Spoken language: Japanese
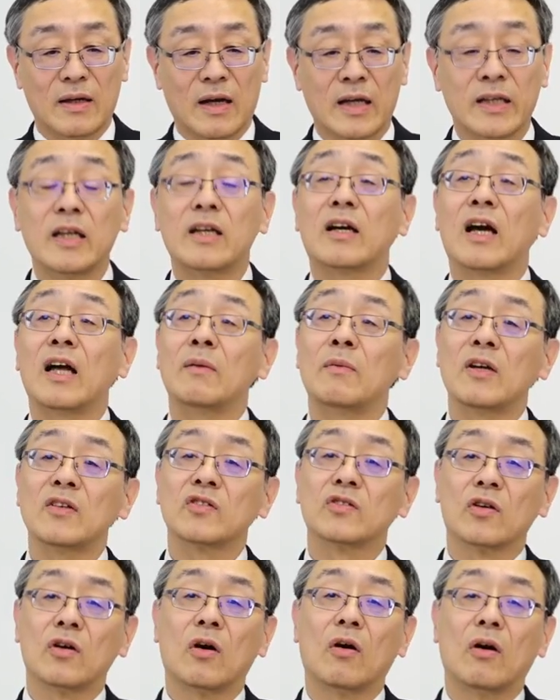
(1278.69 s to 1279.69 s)
言い換えま
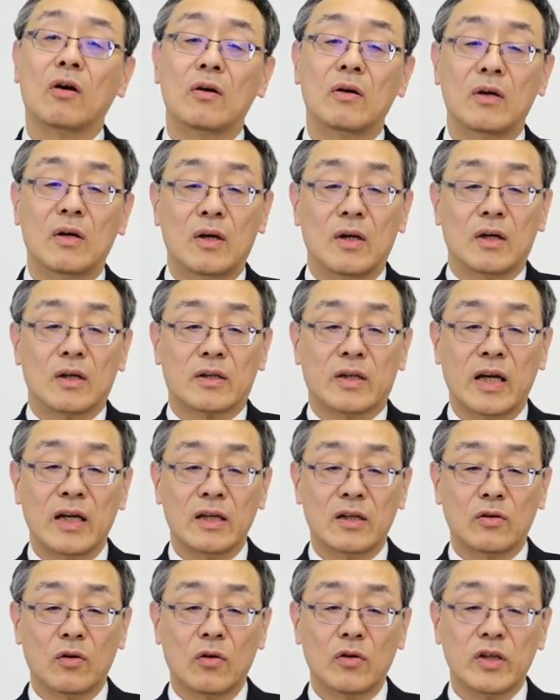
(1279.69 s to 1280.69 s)
すと、
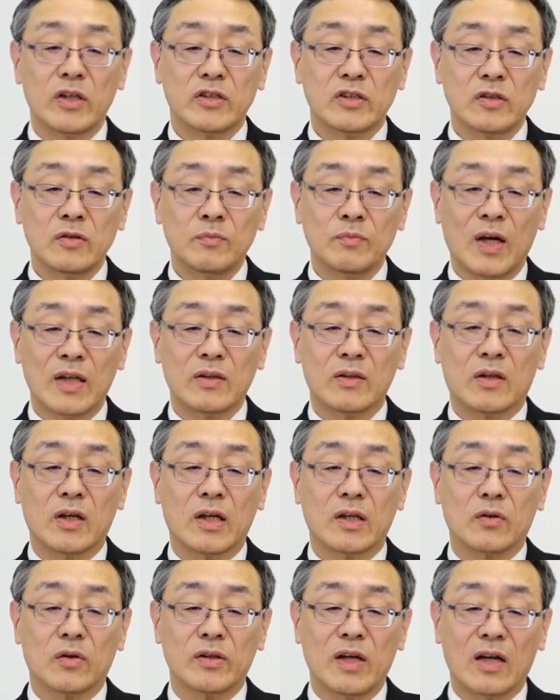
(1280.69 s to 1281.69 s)
現行
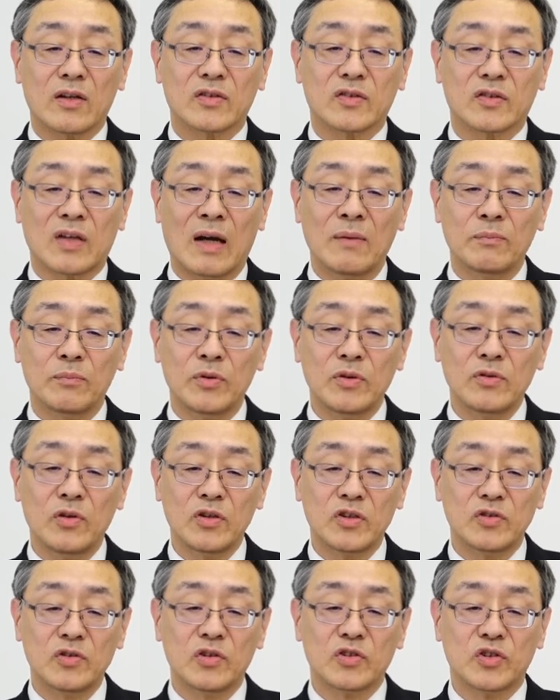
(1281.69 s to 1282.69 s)
リチウムバッテリーの約3分
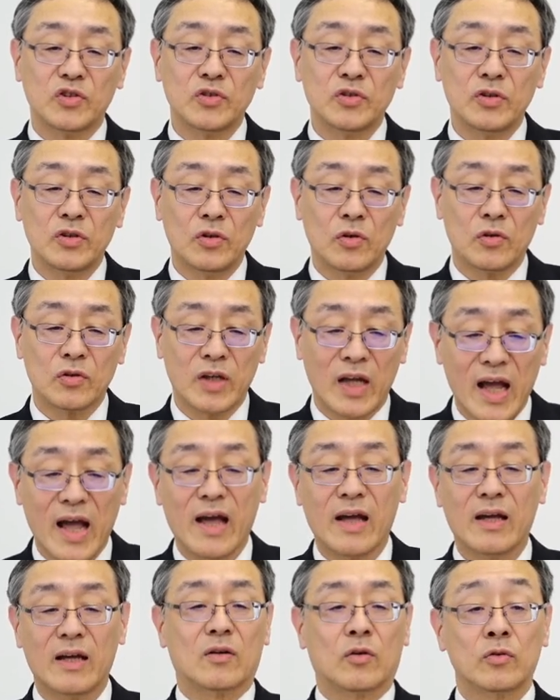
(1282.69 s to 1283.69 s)
の1の重量
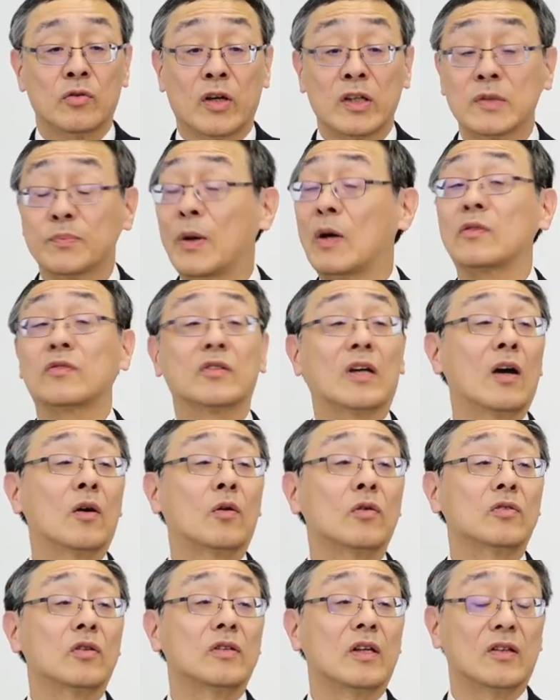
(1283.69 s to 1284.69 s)
で、このエスパンを使
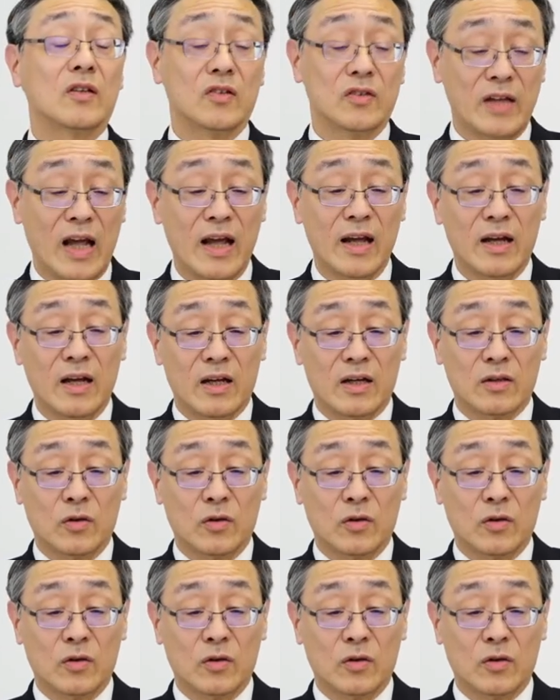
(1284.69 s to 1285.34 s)
うことでですね、